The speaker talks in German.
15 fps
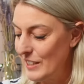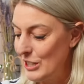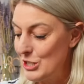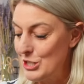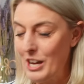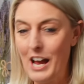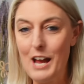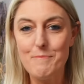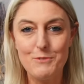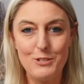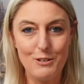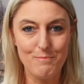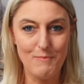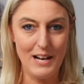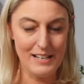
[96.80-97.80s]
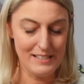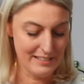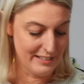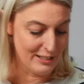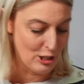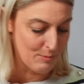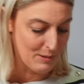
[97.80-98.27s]
Schreib doch mal
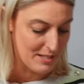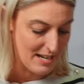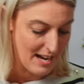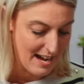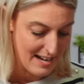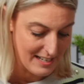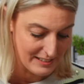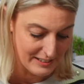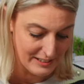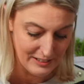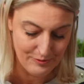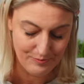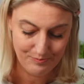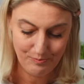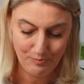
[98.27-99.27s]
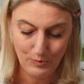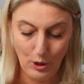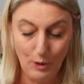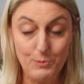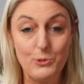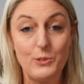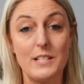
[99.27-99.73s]
in die Kommentare,
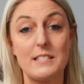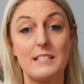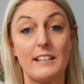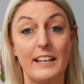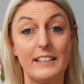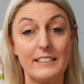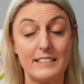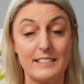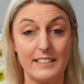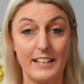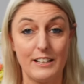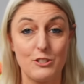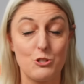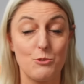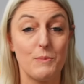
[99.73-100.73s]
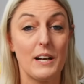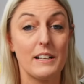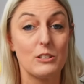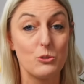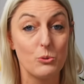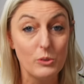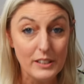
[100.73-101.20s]
ob du das Trendgetränk schon mal
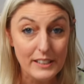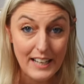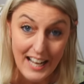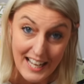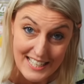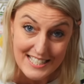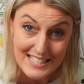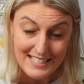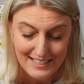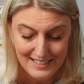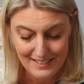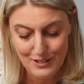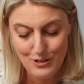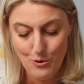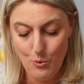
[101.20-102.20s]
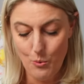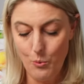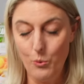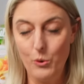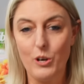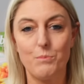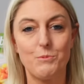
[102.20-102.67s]
getrunken hast
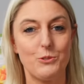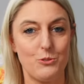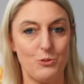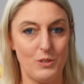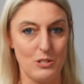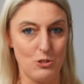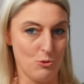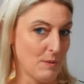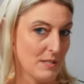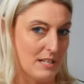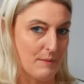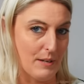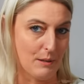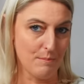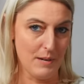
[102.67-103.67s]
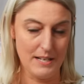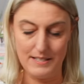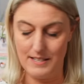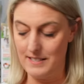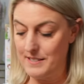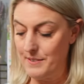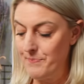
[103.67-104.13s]
oder ob du es sogar schon mal selber gemacht
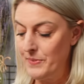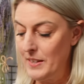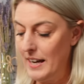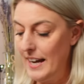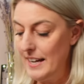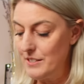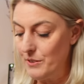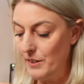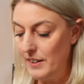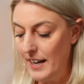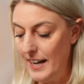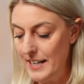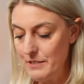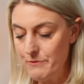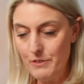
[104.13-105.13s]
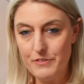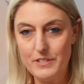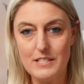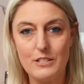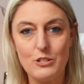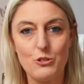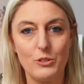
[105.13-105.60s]
hast. Also,
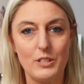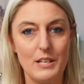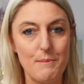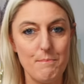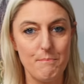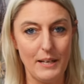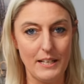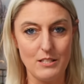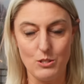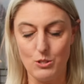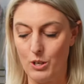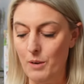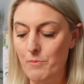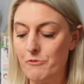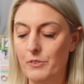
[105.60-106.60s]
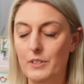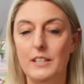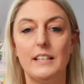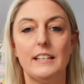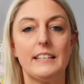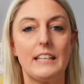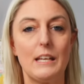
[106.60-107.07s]
Eiswürfel sind schon im Mixtopf.
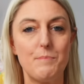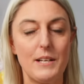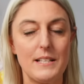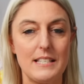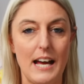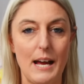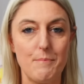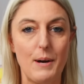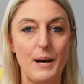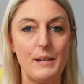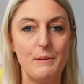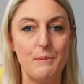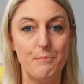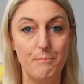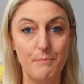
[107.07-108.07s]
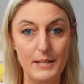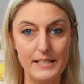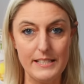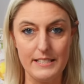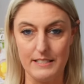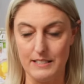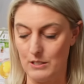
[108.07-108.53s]
Ich gebe jetzt einmal
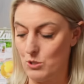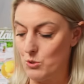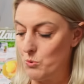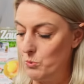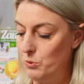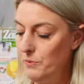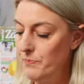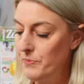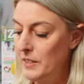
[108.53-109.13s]
Milch dazu.